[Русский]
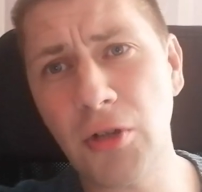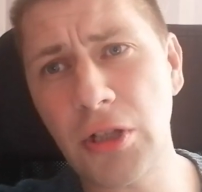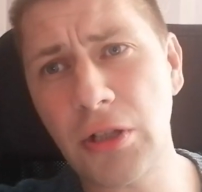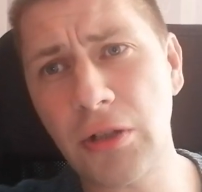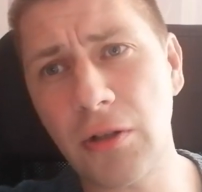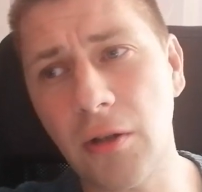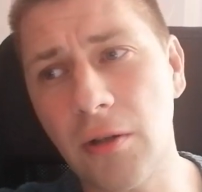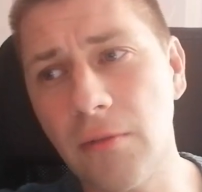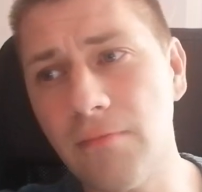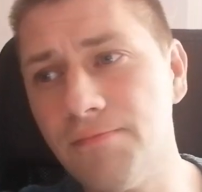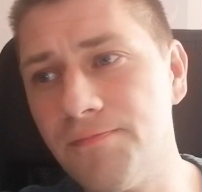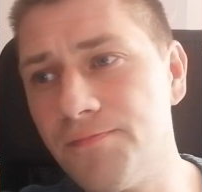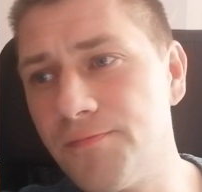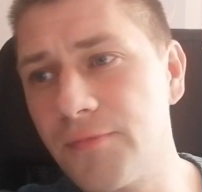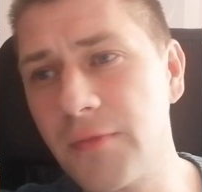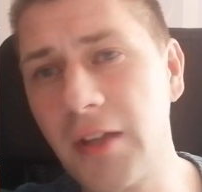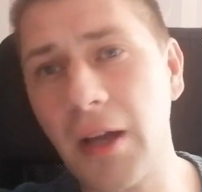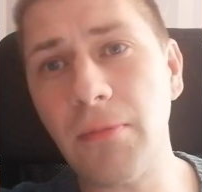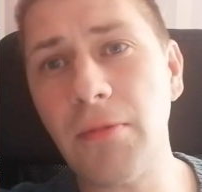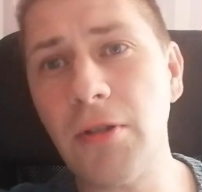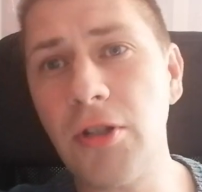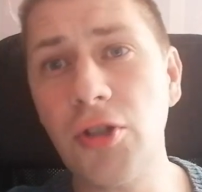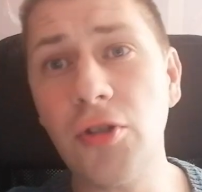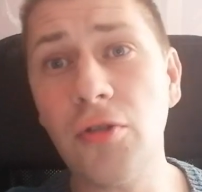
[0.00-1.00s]
что
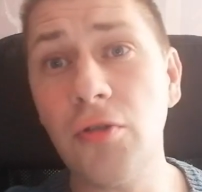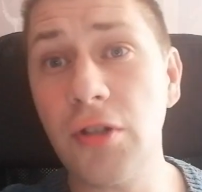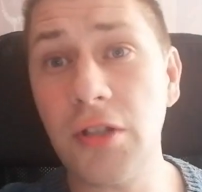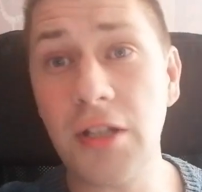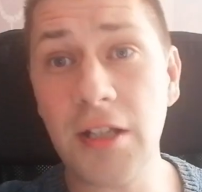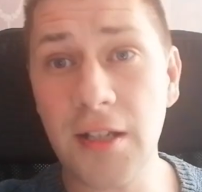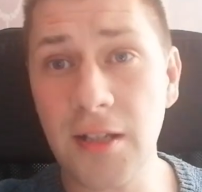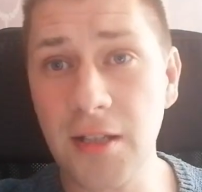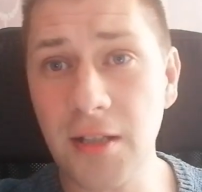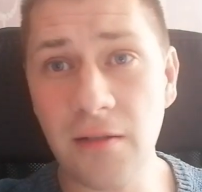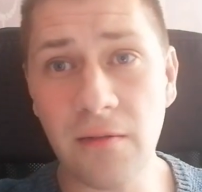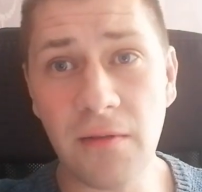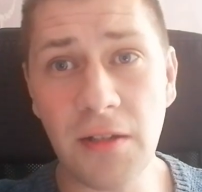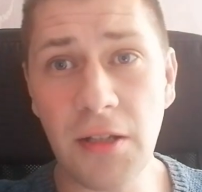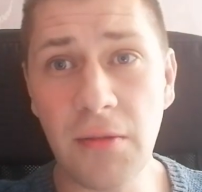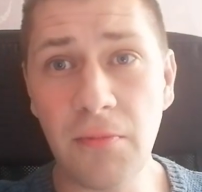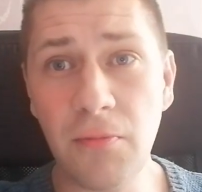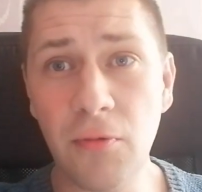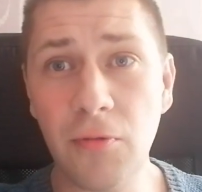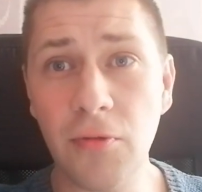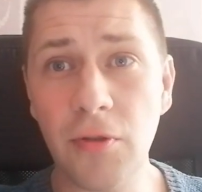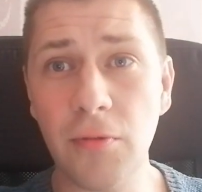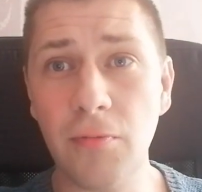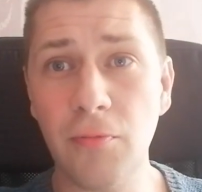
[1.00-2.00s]
там ничего интересного не
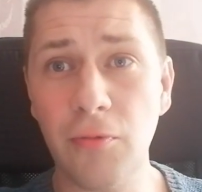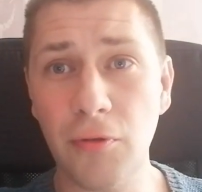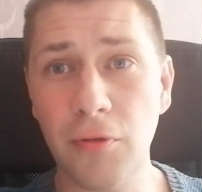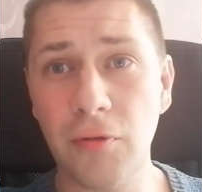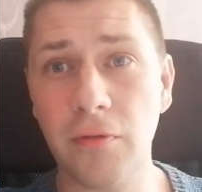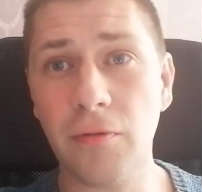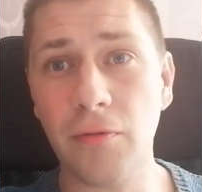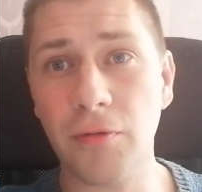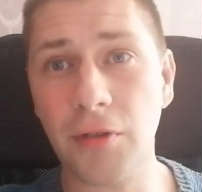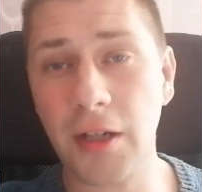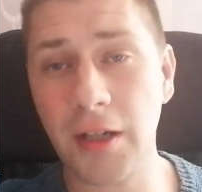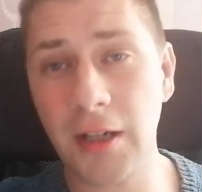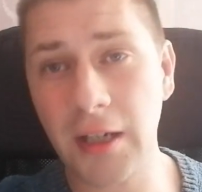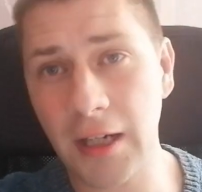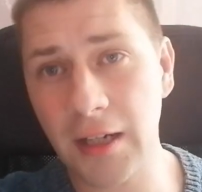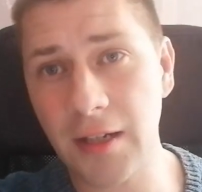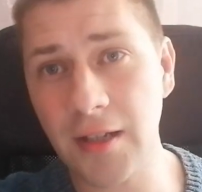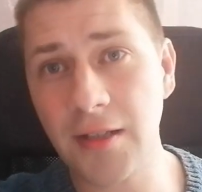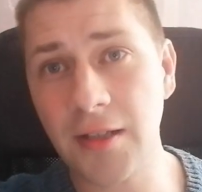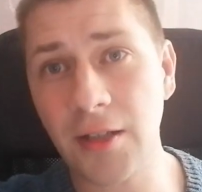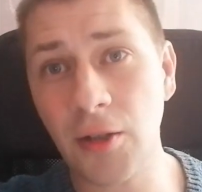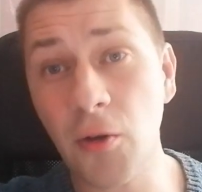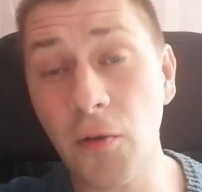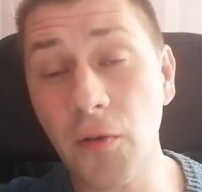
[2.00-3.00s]
будет, будет вот такая
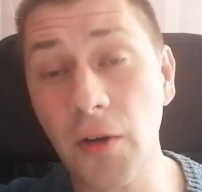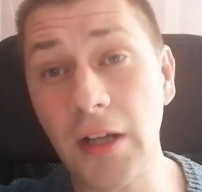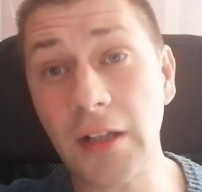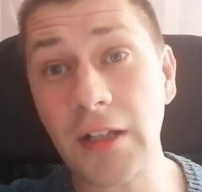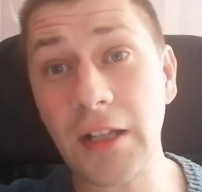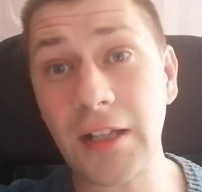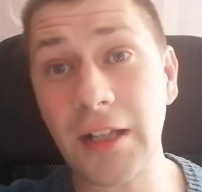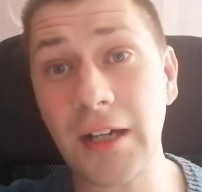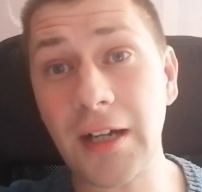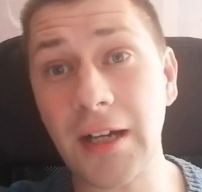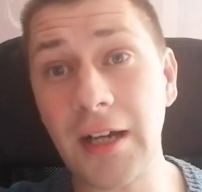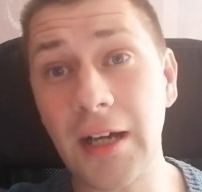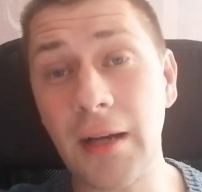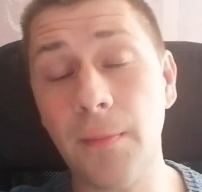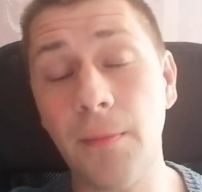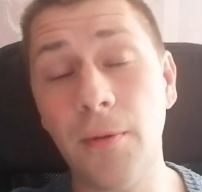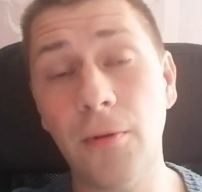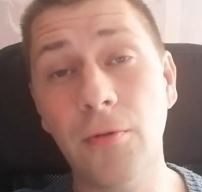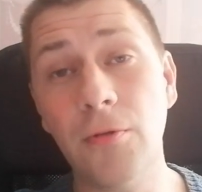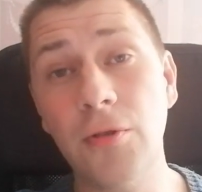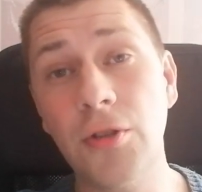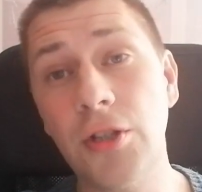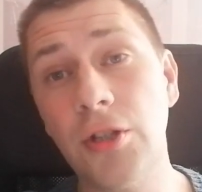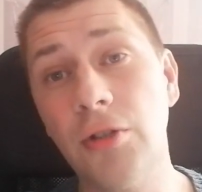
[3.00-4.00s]
расстановка, она такая
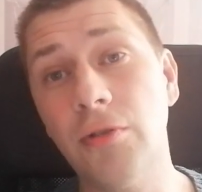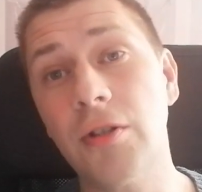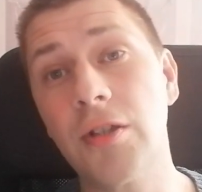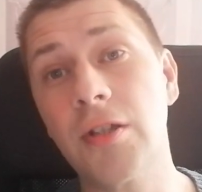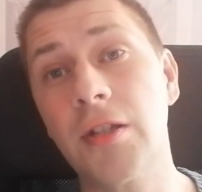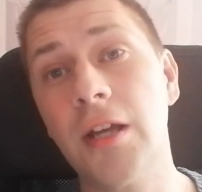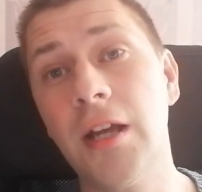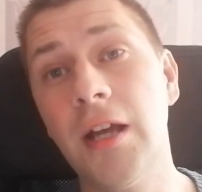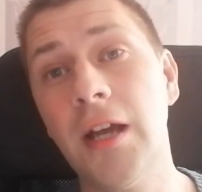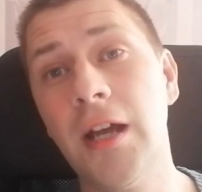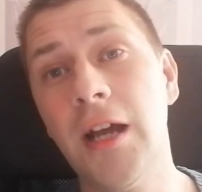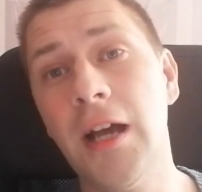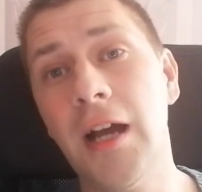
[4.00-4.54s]
получилась.